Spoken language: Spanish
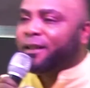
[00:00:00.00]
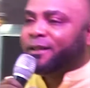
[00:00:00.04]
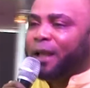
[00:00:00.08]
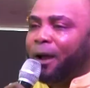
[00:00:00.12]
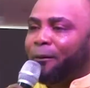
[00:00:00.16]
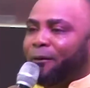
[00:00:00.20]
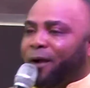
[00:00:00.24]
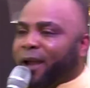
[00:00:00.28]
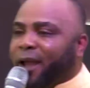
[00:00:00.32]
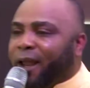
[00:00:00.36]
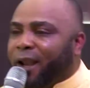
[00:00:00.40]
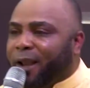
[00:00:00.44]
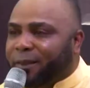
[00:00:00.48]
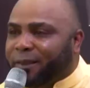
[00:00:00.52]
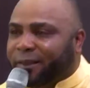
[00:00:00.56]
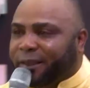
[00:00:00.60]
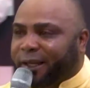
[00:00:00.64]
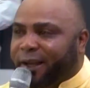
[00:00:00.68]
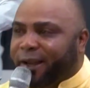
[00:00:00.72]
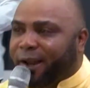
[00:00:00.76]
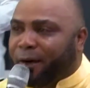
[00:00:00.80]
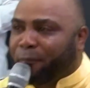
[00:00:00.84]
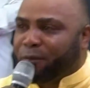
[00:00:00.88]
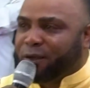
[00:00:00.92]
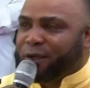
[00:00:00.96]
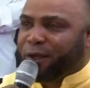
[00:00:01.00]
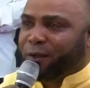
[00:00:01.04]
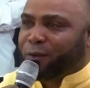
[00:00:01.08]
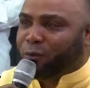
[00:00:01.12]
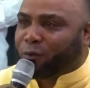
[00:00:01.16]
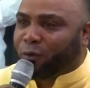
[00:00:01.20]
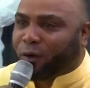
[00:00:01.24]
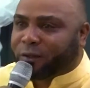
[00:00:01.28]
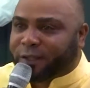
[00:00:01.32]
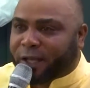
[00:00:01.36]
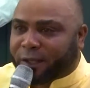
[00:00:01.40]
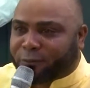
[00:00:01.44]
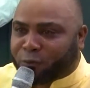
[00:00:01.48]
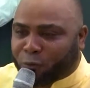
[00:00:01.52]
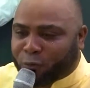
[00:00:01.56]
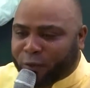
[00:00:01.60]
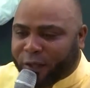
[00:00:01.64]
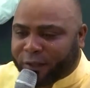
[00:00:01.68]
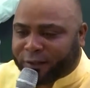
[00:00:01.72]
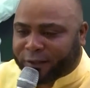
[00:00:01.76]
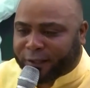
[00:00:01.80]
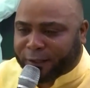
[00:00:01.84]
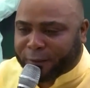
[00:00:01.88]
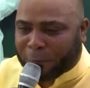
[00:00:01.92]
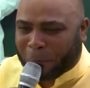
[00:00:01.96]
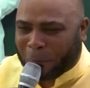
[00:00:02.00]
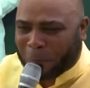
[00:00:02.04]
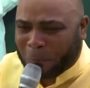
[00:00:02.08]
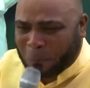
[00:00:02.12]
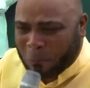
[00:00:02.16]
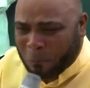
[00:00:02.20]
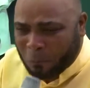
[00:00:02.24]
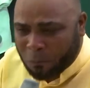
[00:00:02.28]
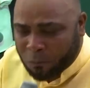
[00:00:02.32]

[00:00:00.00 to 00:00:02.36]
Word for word: estaba en el entrenamiento hacia tu destino.